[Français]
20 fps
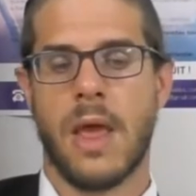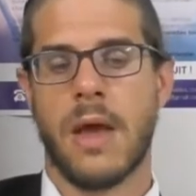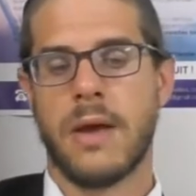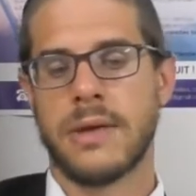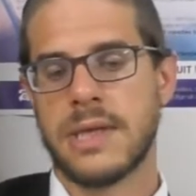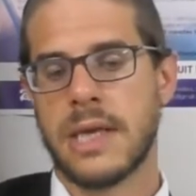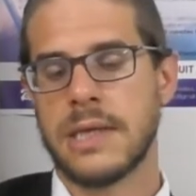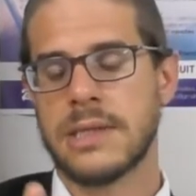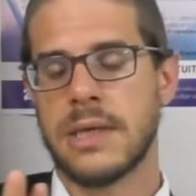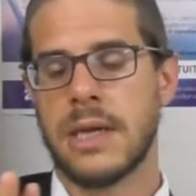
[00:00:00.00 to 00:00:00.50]

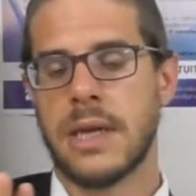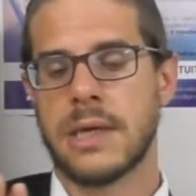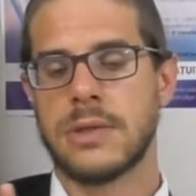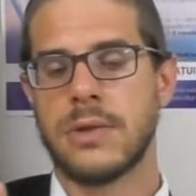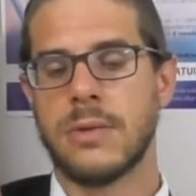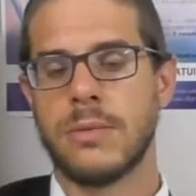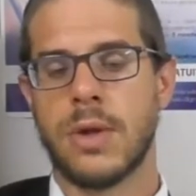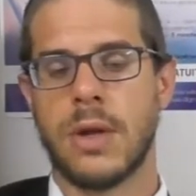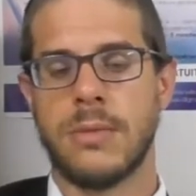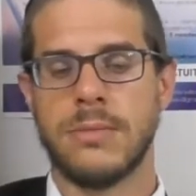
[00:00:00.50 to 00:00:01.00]
Ça, c'est
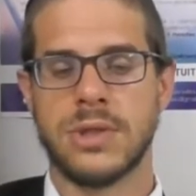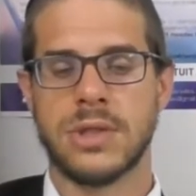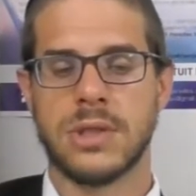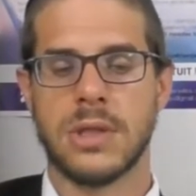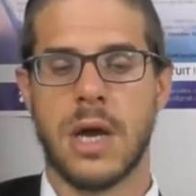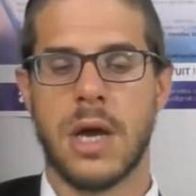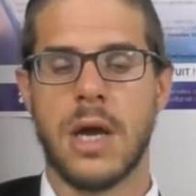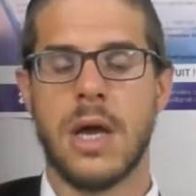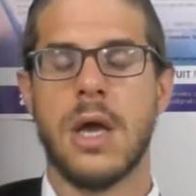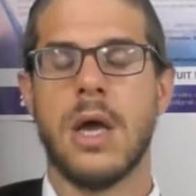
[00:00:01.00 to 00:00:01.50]
l'action de la
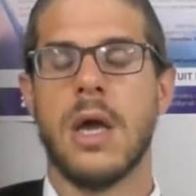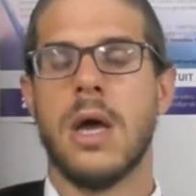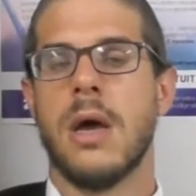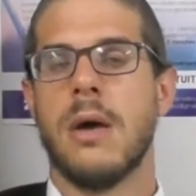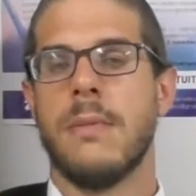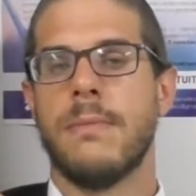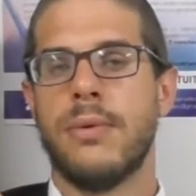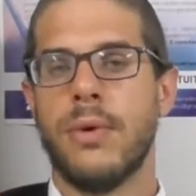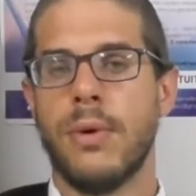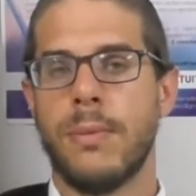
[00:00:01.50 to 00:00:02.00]
Mishnah.
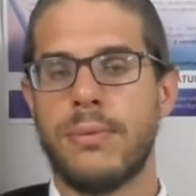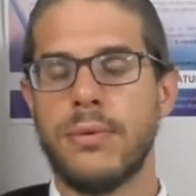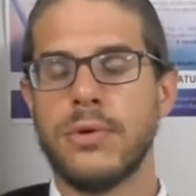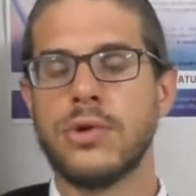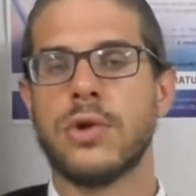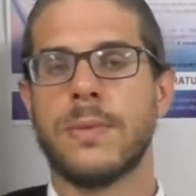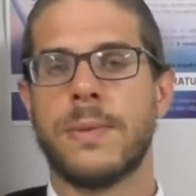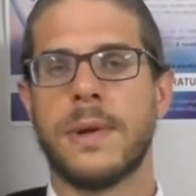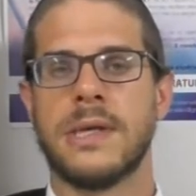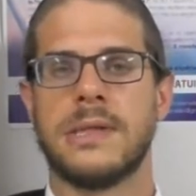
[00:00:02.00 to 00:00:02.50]
Pour
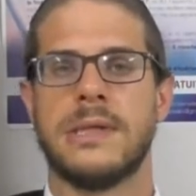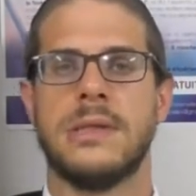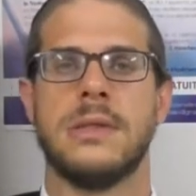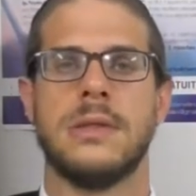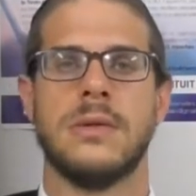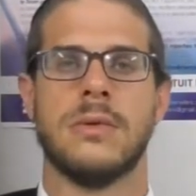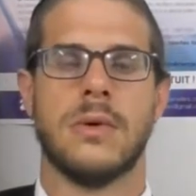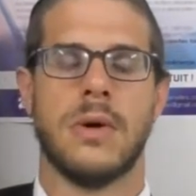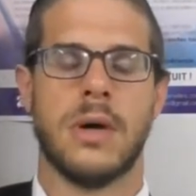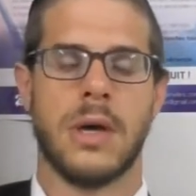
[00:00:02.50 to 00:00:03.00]
plus de
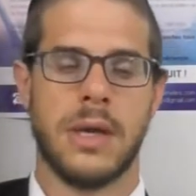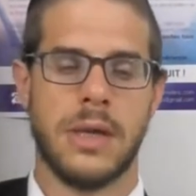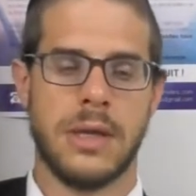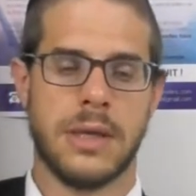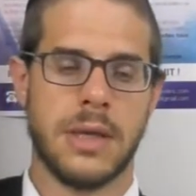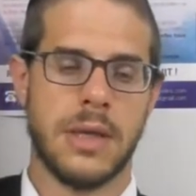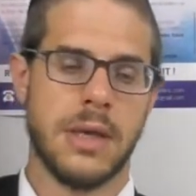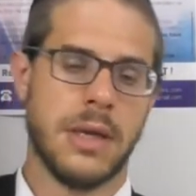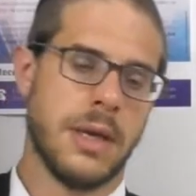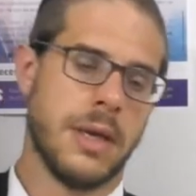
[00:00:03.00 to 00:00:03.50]
précision, en
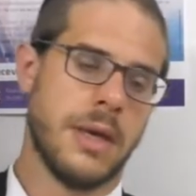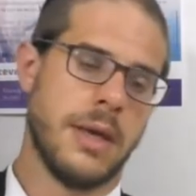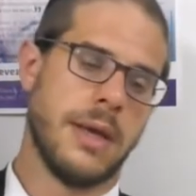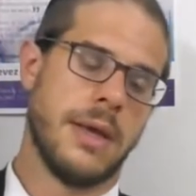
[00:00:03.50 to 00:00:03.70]
réalité,